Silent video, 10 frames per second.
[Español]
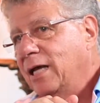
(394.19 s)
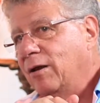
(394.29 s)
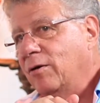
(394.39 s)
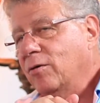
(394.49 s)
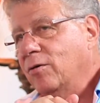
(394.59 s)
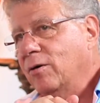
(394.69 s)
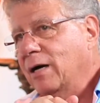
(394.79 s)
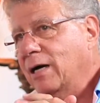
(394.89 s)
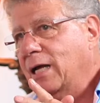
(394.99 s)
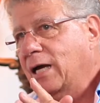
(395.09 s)
Y luego
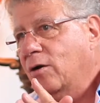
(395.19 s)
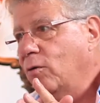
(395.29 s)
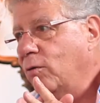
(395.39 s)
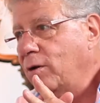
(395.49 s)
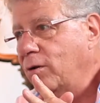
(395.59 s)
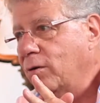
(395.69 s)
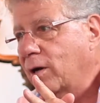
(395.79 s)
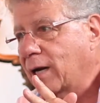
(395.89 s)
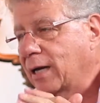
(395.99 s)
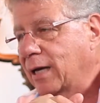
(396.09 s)
en julio
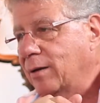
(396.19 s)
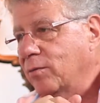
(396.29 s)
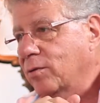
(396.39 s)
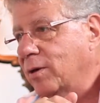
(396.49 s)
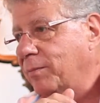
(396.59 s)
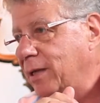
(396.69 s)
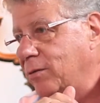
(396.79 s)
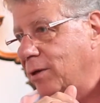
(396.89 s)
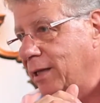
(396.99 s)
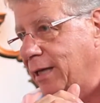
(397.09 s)
arrancamos una
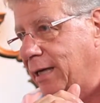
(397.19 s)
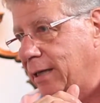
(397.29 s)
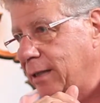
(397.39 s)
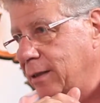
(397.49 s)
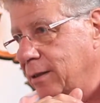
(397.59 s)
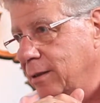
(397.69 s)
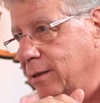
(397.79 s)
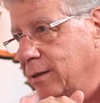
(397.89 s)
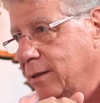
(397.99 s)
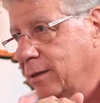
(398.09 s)
película de Gary,
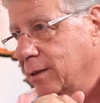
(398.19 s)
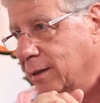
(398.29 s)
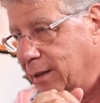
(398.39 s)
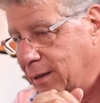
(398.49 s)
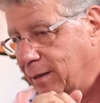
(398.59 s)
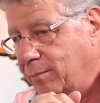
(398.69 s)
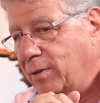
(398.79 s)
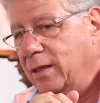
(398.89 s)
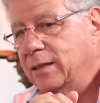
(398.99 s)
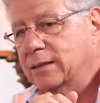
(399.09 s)
que
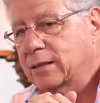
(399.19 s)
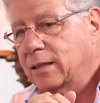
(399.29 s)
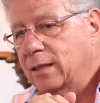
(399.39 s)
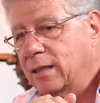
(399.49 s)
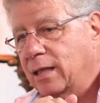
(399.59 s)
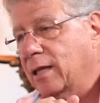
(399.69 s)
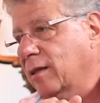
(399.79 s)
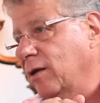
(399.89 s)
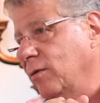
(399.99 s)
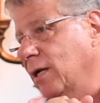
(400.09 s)
también este, ya
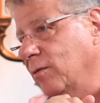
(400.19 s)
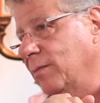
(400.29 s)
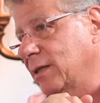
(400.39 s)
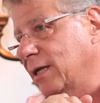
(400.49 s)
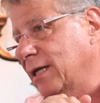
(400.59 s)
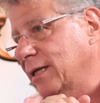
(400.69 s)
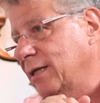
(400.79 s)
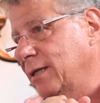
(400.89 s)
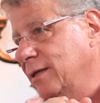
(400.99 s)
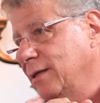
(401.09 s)
está un
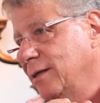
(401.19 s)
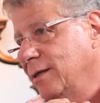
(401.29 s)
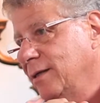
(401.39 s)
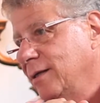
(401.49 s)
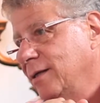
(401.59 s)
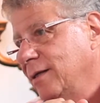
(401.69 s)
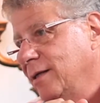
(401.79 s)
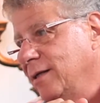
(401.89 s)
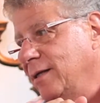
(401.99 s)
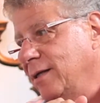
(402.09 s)
largometraje.
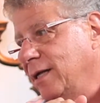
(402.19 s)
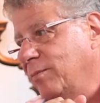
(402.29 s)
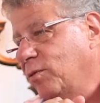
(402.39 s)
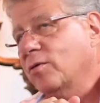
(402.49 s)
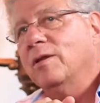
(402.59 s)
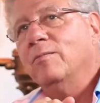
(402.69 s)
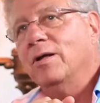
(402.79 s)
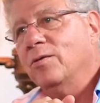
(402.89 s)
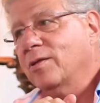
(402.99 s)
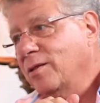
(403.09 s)
Y el próximo
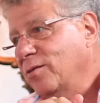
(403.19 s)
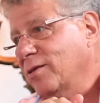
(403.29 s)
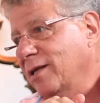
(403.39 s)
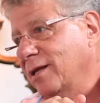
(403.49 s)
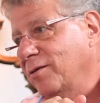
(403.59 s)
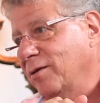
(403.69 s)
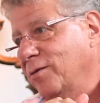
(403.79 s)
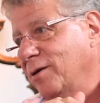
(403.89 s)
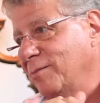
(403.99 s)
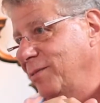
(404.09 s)
año, si Dios quiere, yo
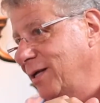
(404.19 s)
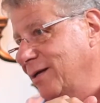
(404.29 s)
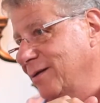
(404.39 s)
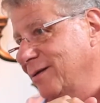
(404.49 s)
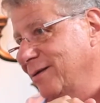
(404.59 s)
hago la mía.